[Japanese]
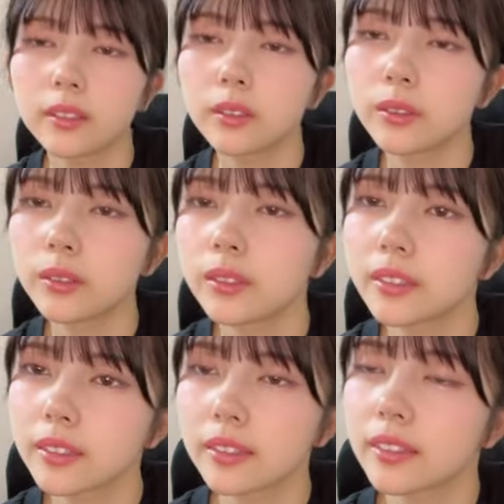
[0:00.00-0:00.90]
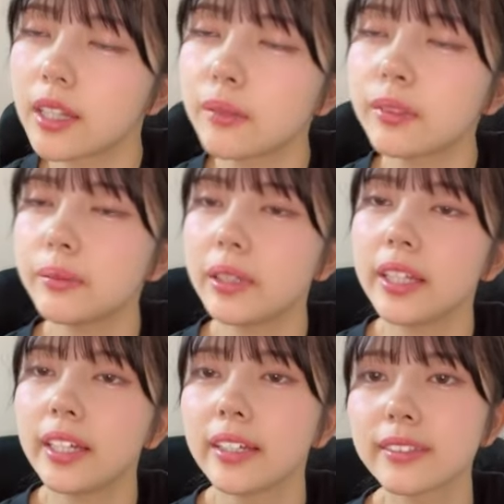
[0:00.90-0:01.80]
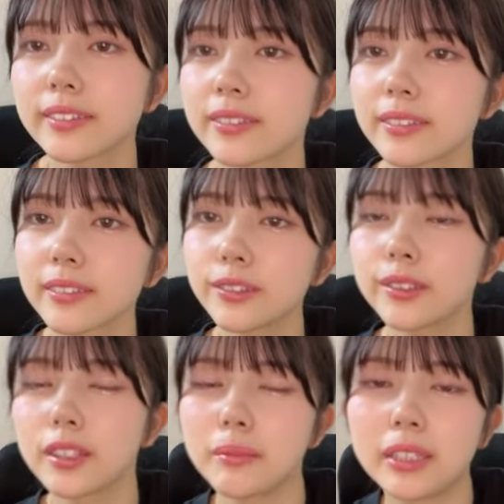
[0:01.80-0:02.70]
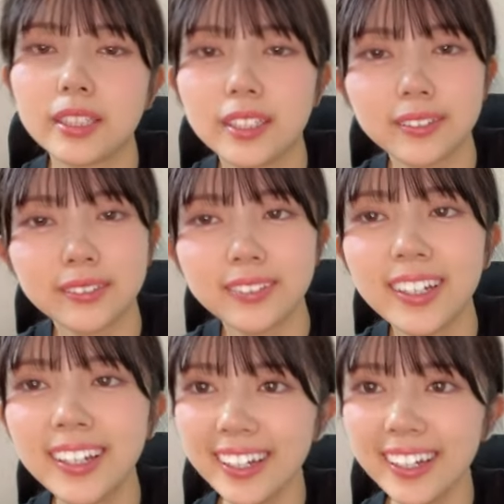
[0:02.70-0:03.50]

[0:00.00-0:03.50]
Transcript: こう眠い目で踊ってましたで